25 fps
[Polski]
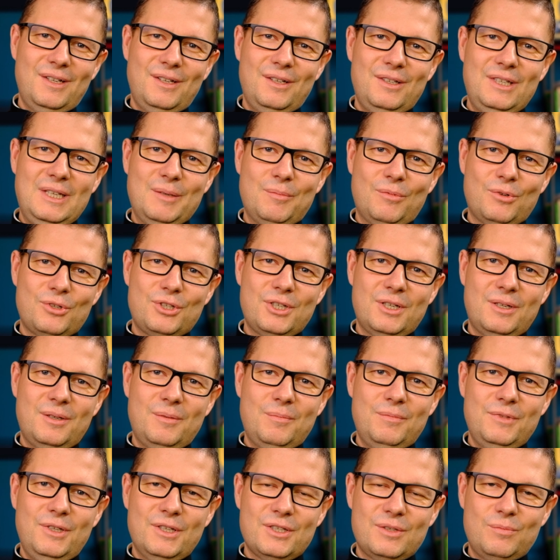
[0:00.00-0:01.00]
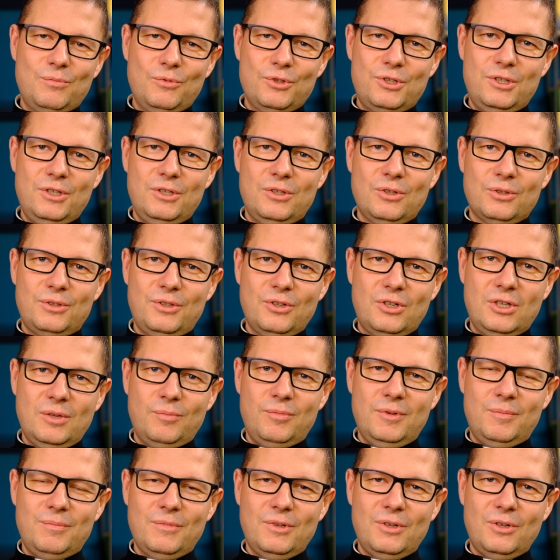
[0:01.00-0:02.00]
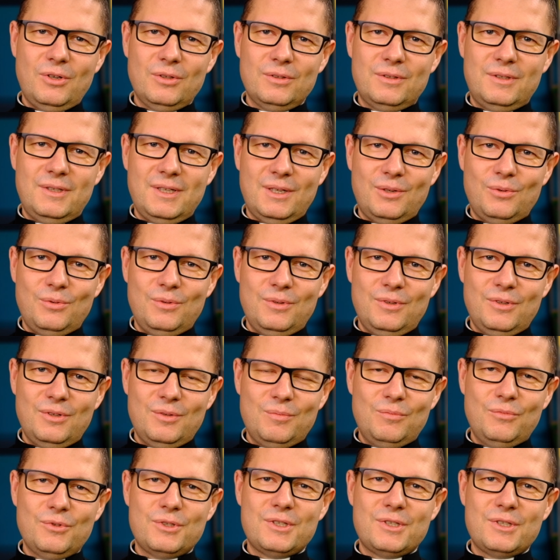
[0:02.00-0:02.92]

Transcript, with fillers: nie może mnie zmusić do tego, bym oddał mu